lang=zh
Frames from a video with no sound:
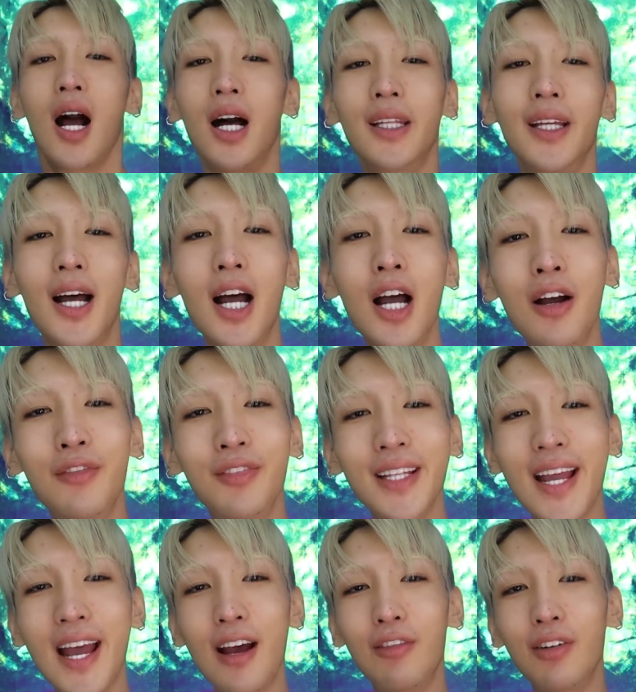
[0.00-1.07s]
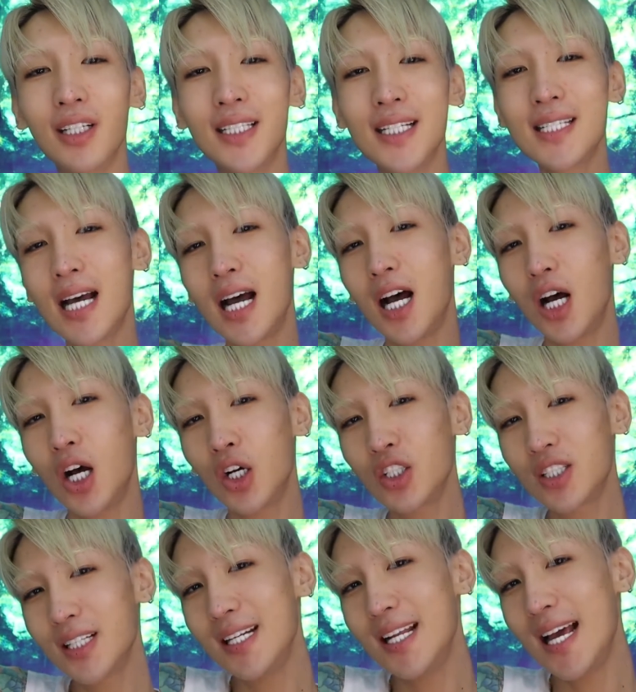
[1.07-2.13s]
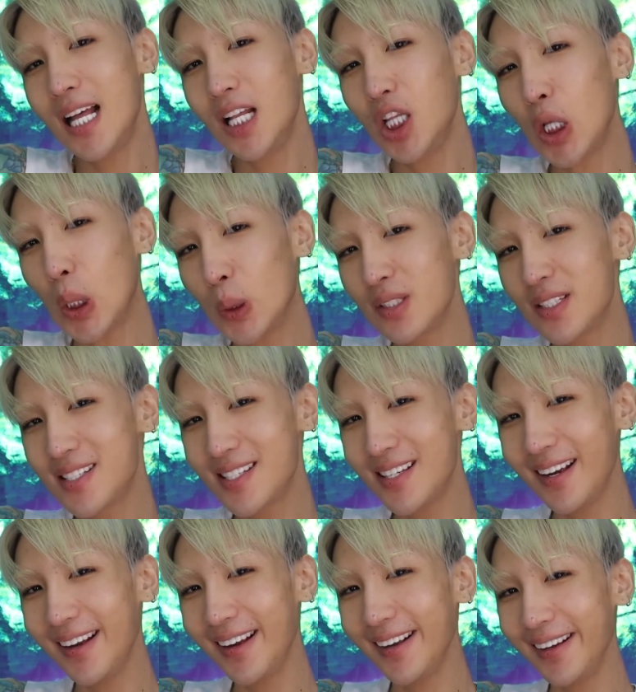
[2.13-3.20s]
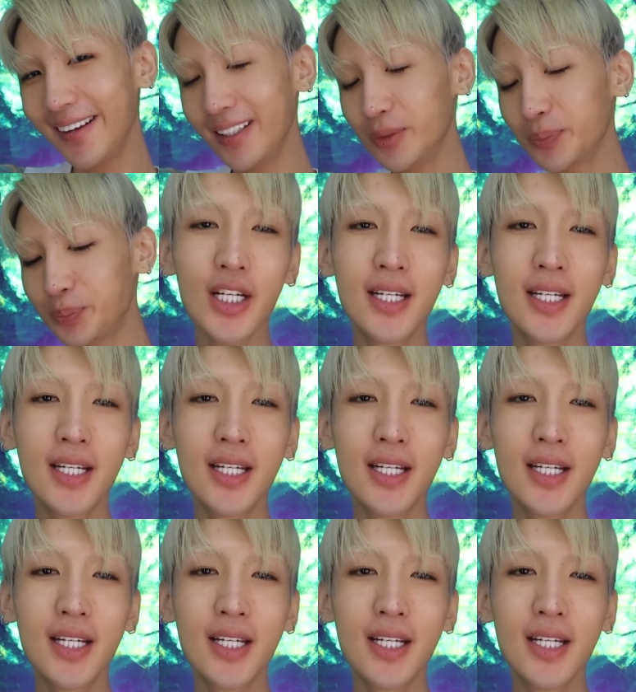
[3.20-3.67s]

好的 h a t e e r 大家好，是连龙青。